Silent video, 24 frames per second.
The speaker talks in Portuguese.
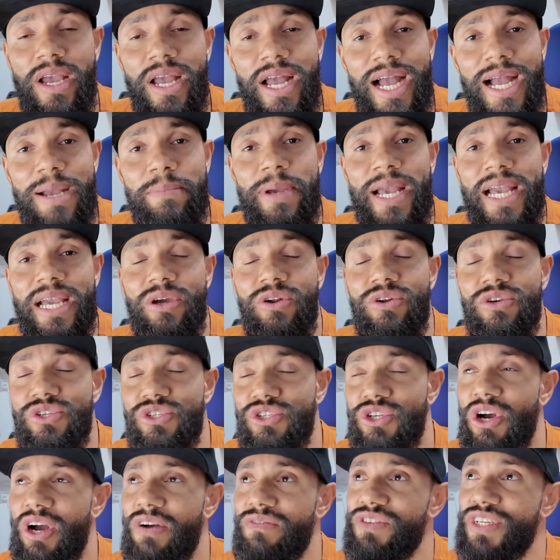A
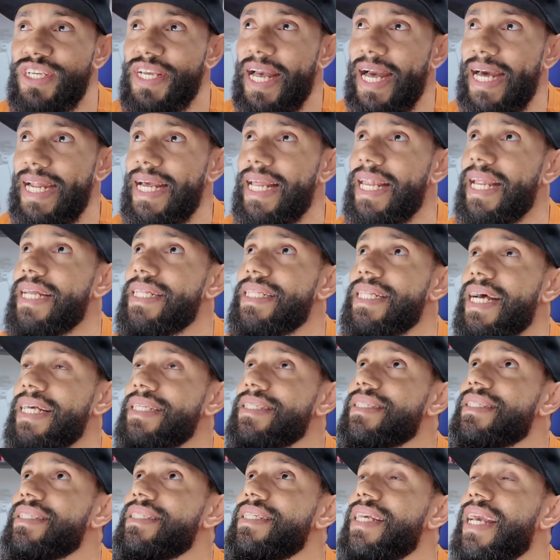Microsoft, cara, ela tá
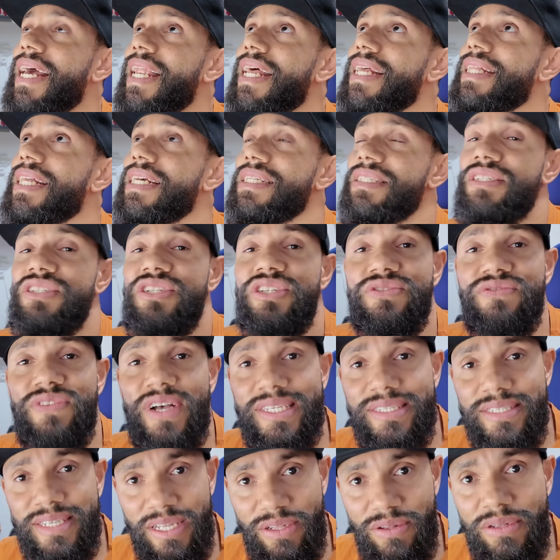assim, ela tá se
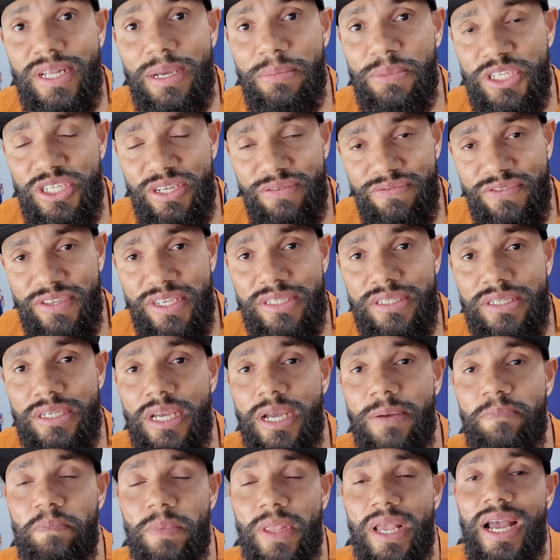desfazendo da mídia
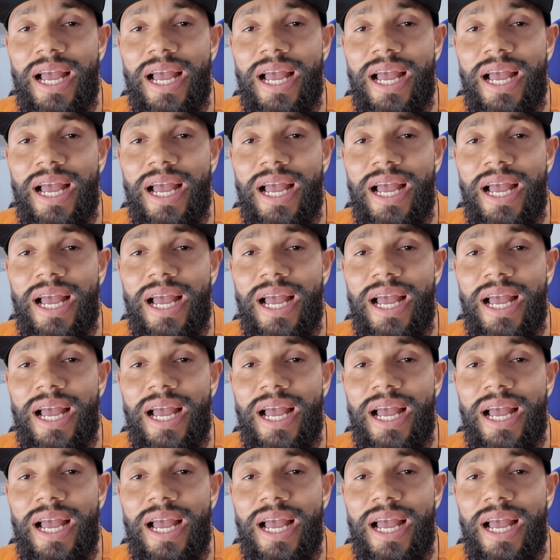física.